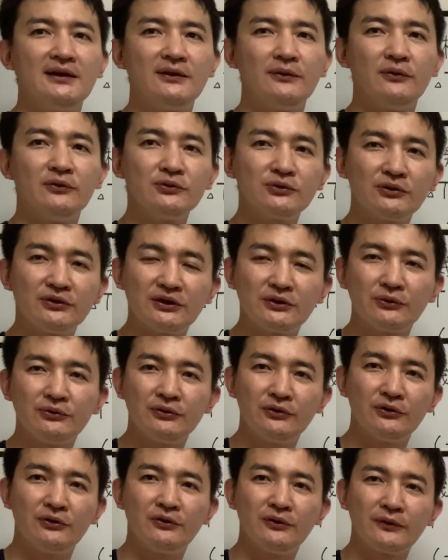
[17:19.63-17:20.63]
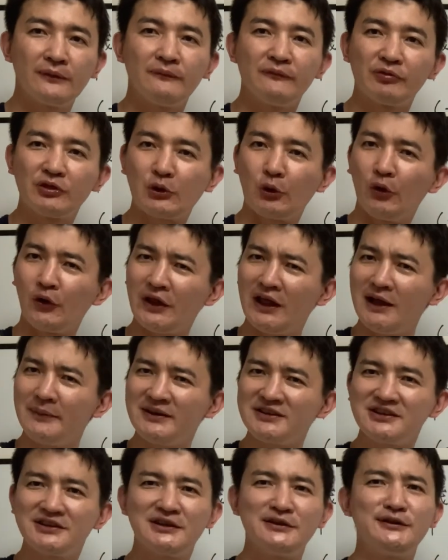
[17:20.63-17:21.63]
本当にこの、これやば
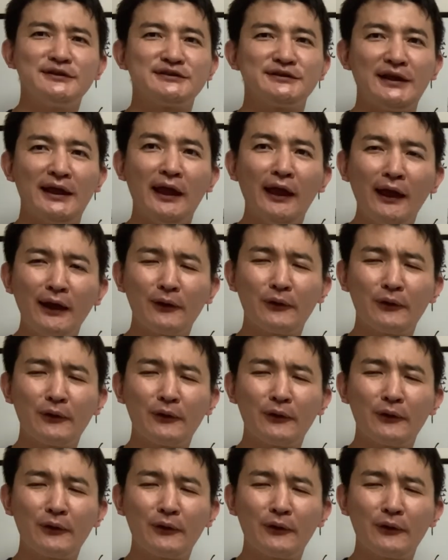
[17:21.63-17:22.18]
式ですね。